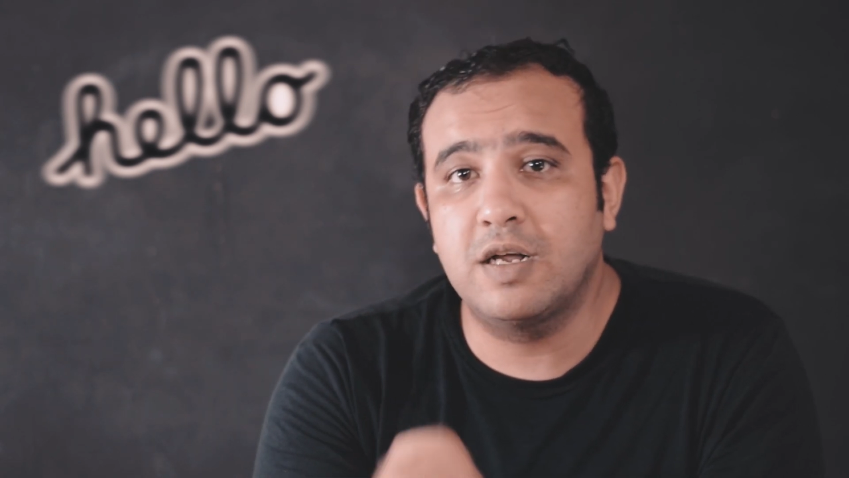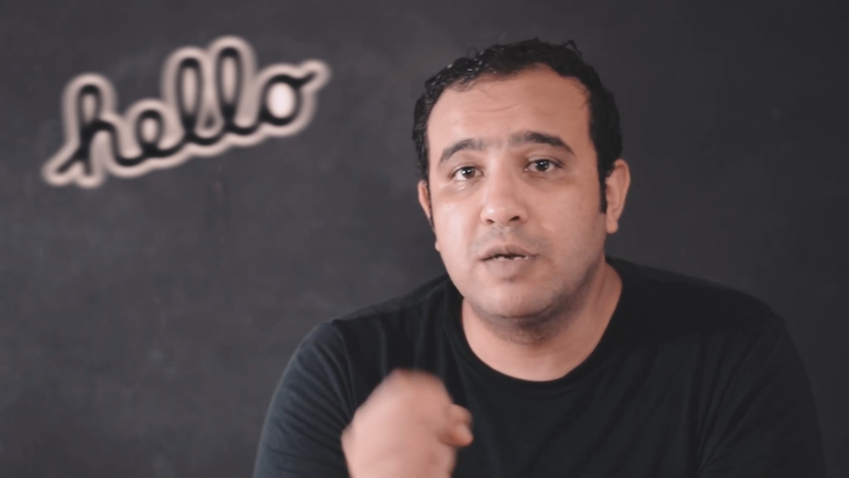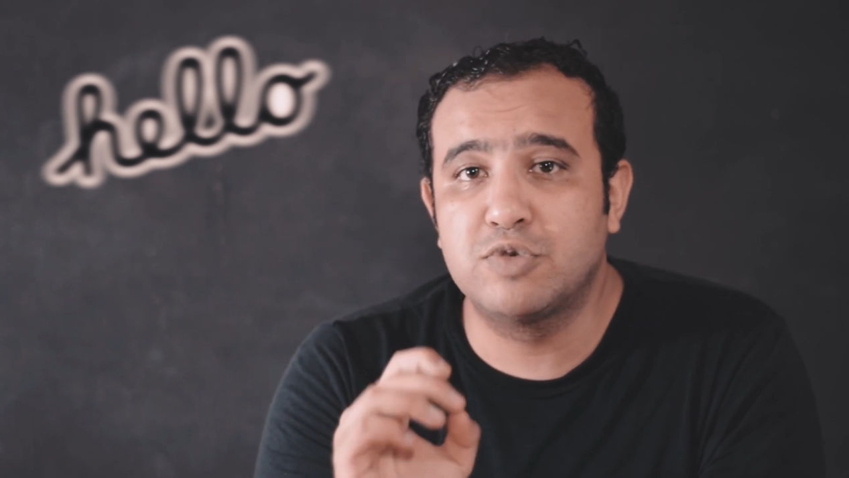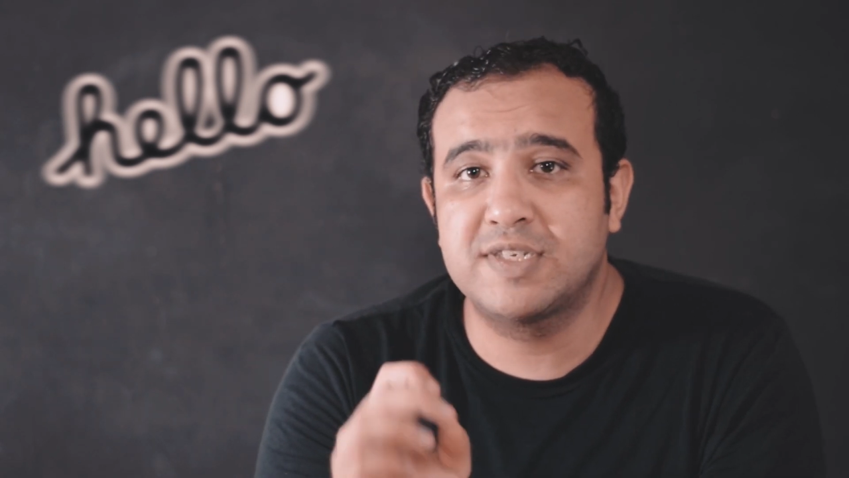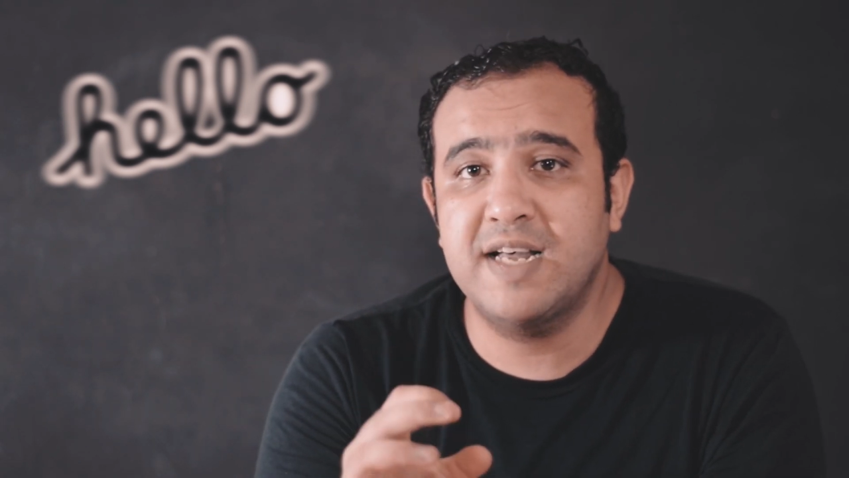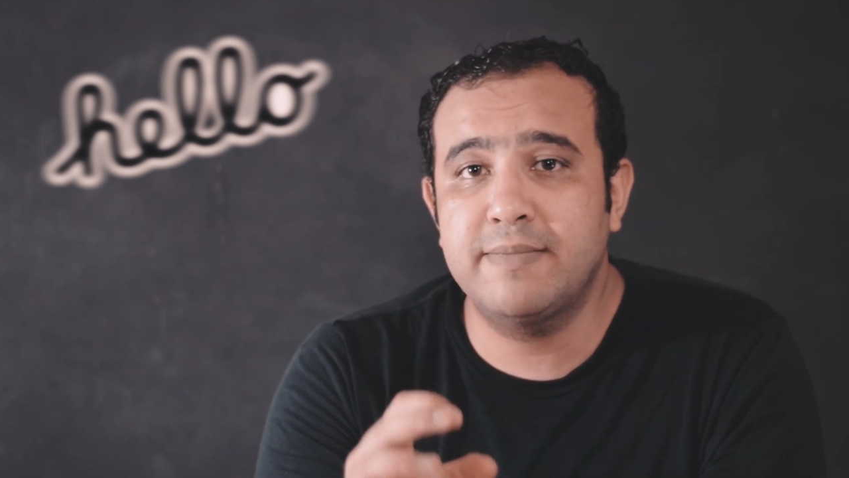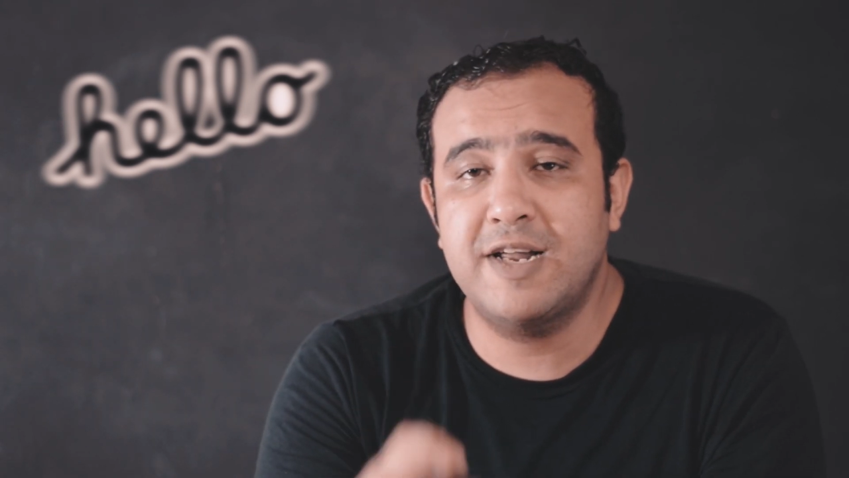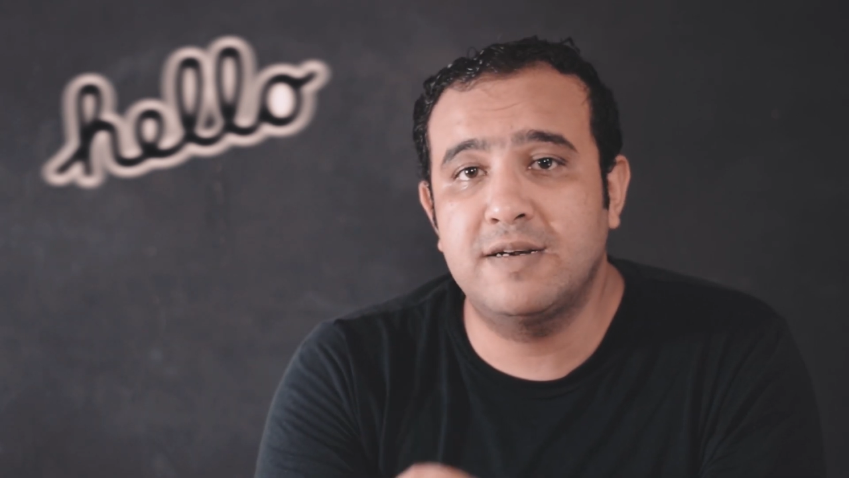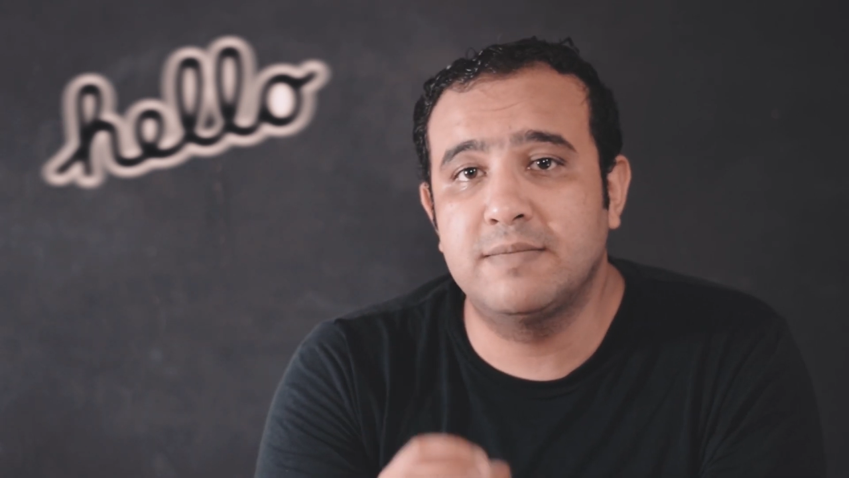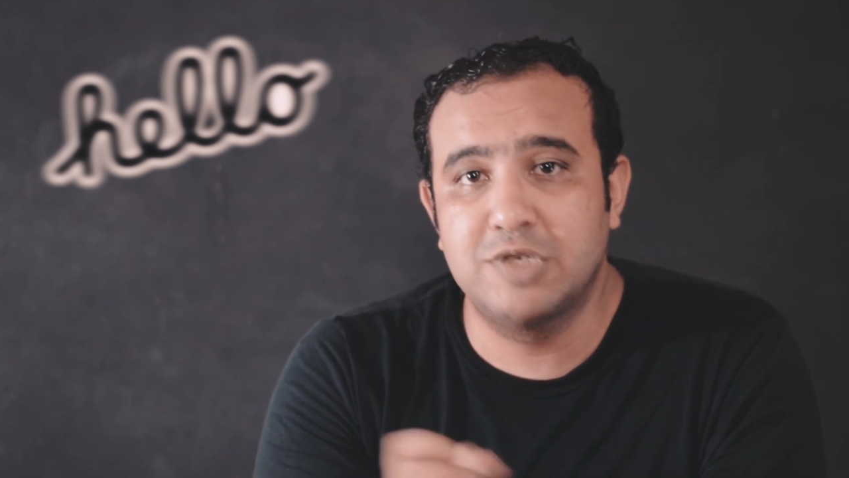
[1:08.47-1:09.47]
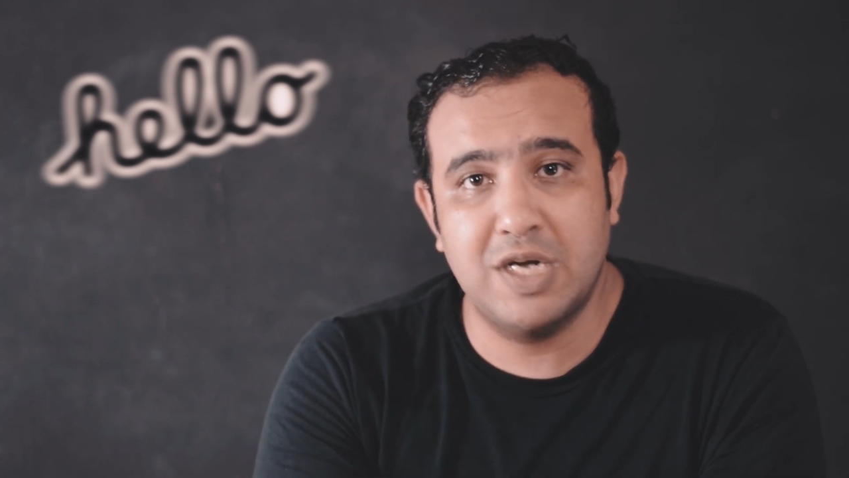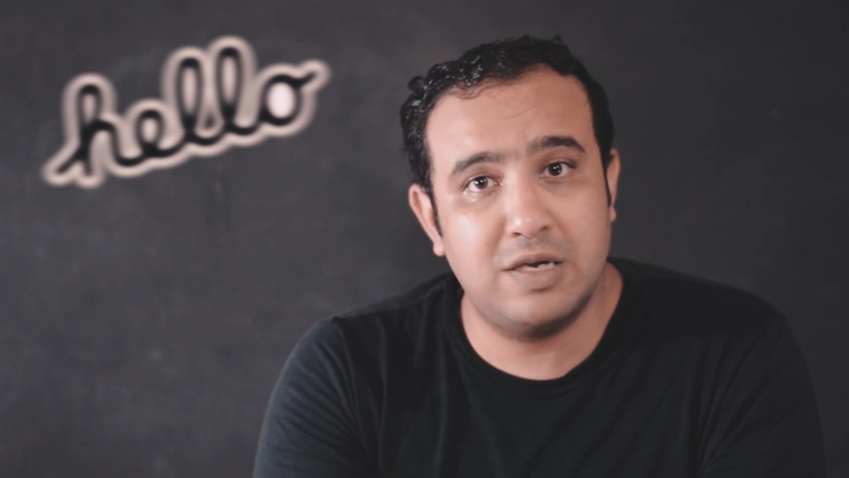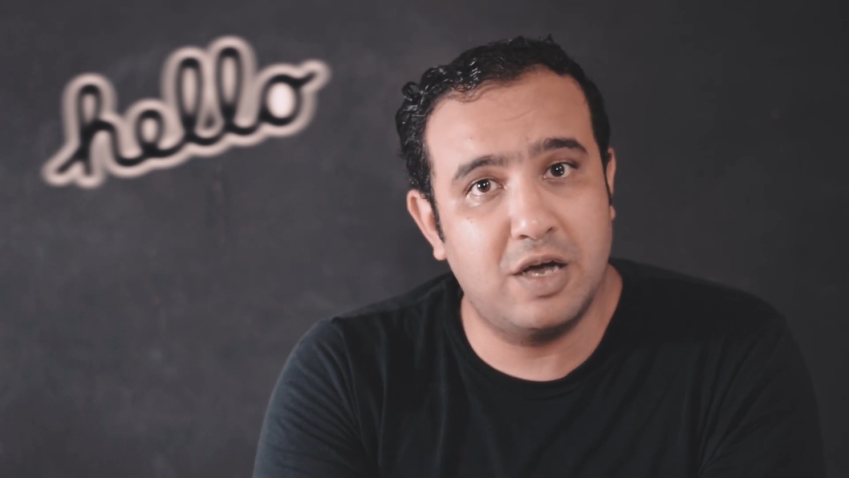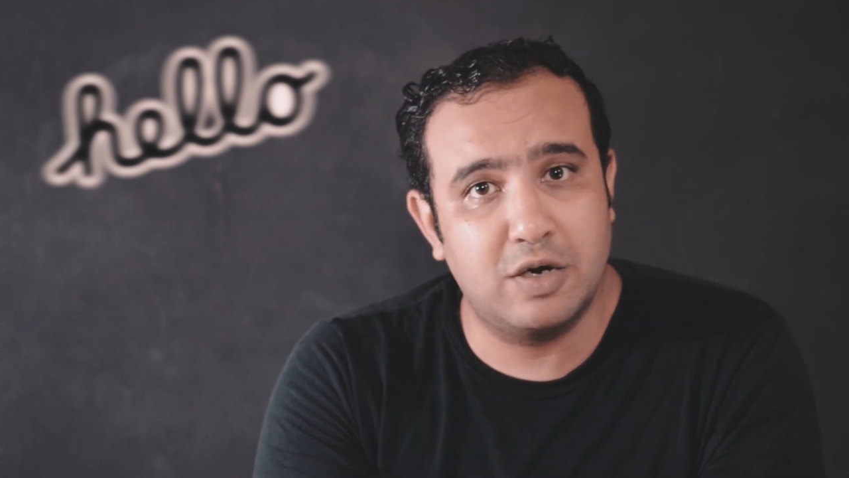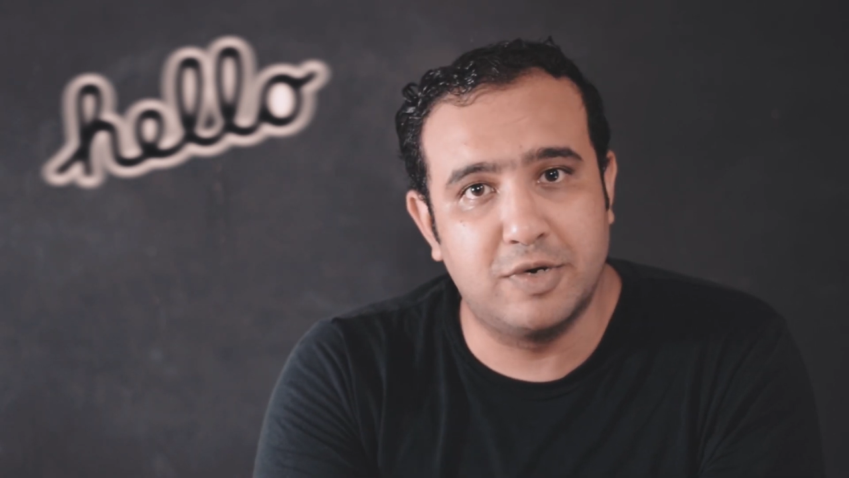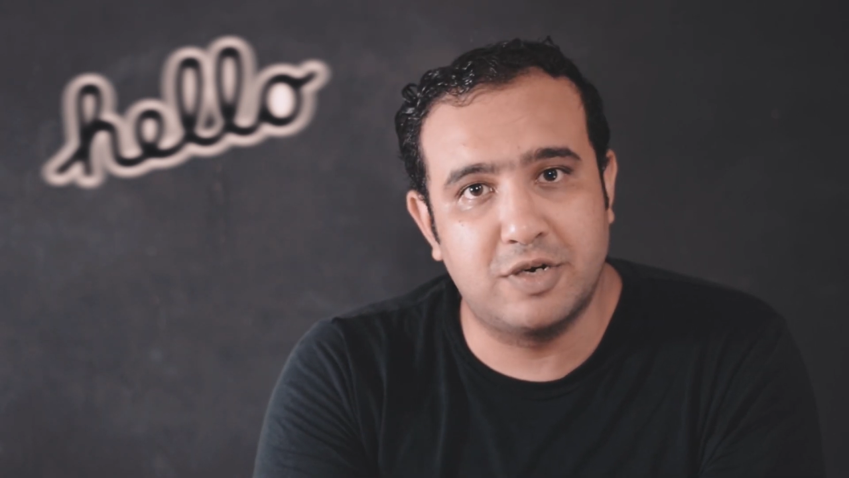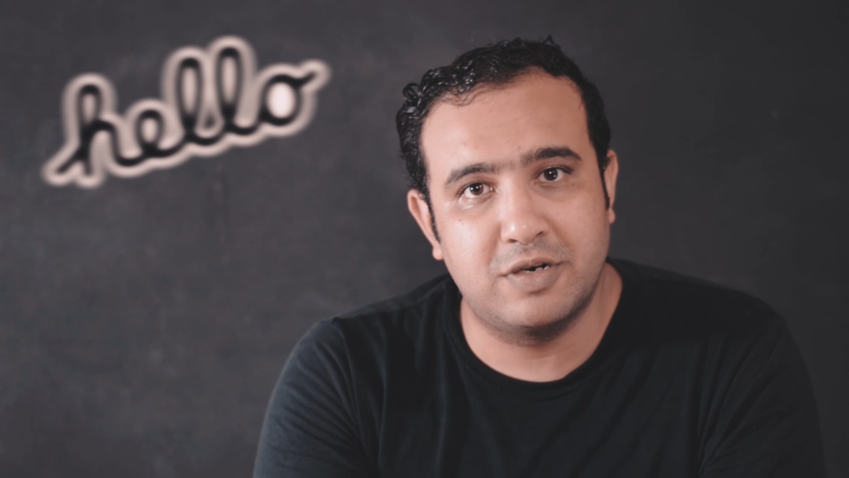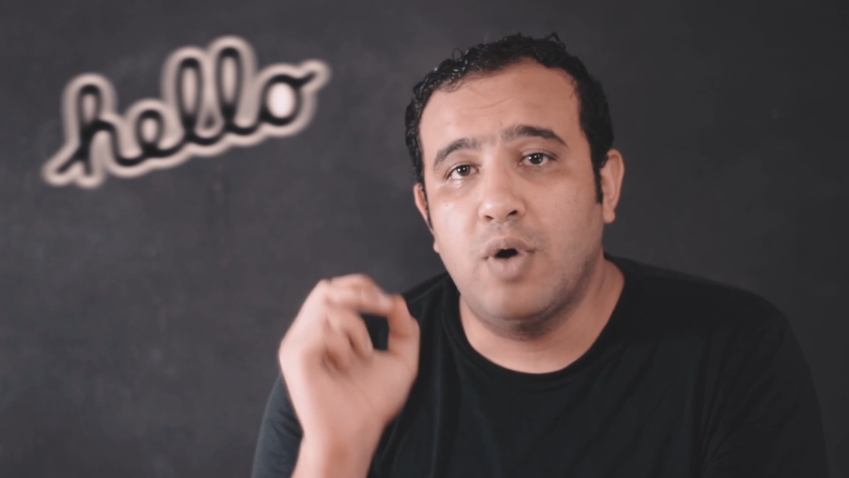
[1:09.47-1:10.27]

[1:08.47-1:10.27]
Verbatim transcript: المستقبل بشكل اكبر